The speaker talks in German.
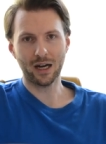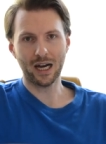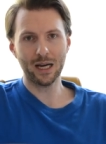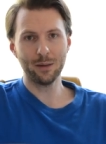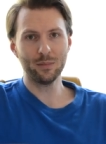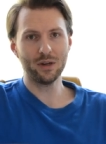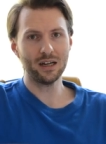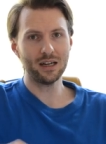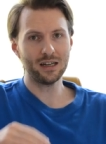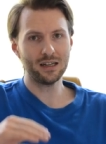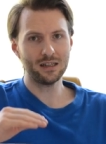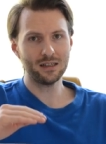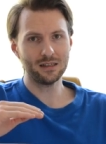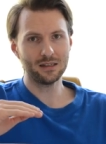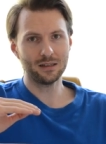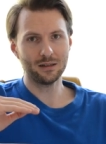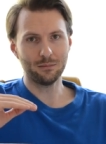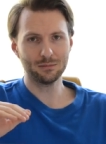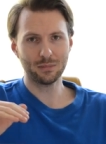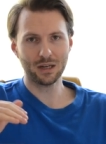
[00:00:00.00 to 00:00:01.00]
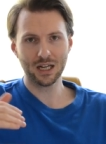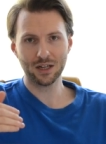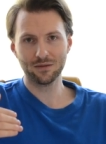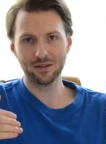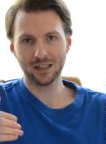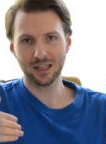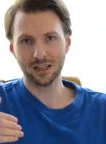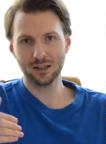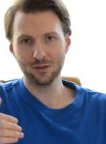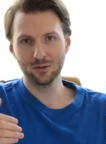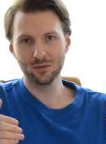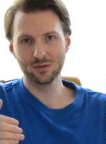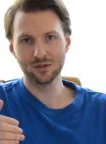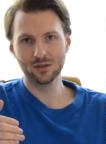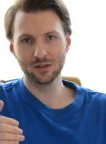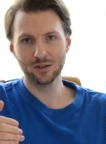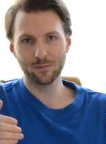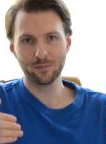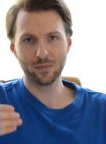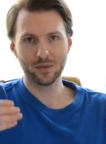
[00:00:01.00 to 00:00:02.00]
Einmal
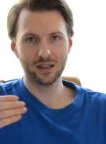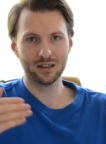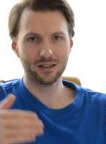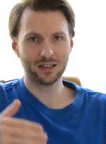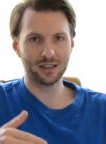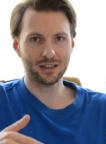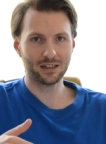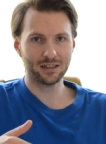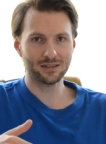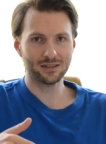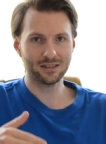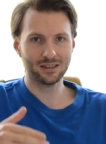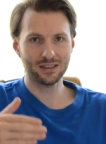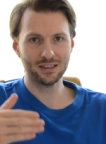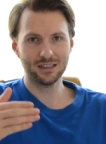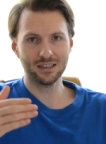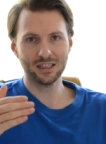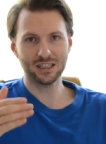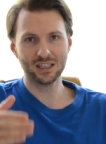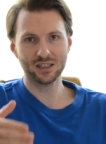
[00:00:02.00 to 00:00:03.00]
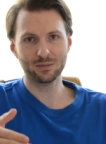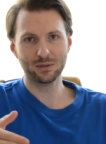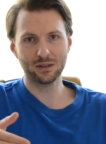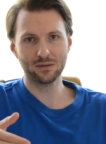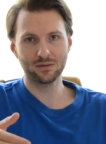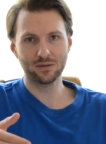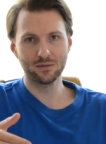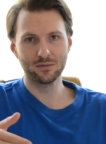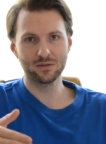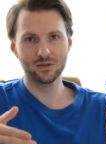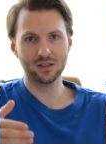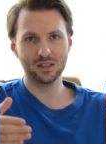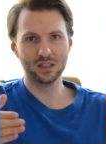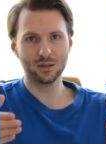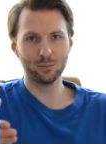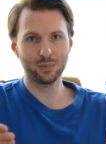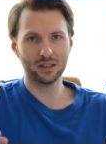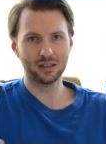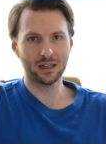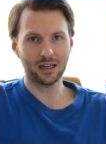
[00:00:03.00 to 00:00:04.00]
Marktwertanalyse 330i
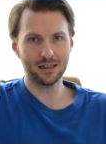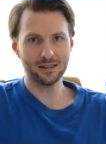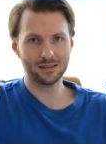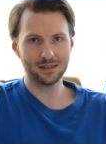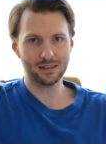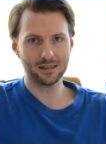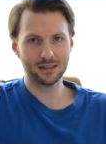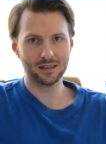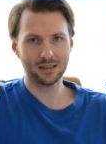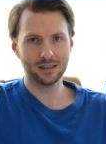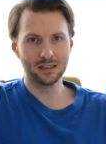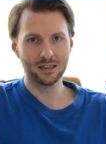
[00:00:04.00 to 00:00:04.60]
N52 B30.